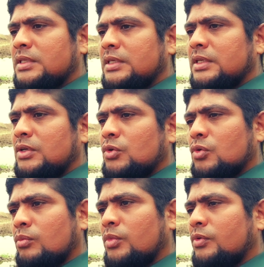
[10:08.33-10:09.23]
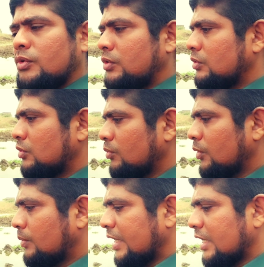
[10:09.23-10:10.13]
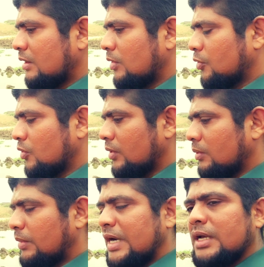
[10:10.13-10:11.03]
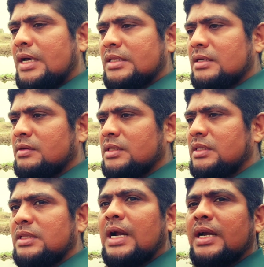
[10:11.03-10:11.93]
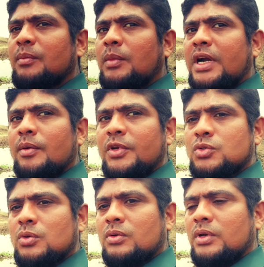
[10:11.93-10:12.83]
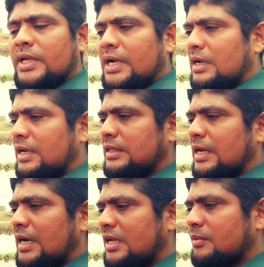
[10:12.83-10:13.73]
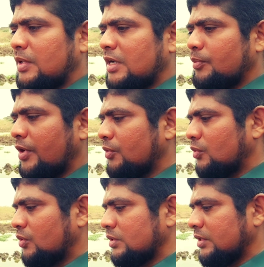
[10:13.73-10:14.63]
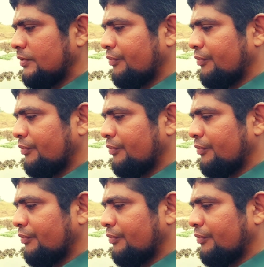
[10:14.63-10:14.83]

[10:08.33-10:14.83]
வந்து ரொம்பவும் ரொம்ப பயங்கரமாக போகும் மழை காலத்தில் வந்து இந்த அடைமழை அப்படின்னு சொல்கிறோம் இல்லையா அந்த அடைமழை பெய்யும் பொழுது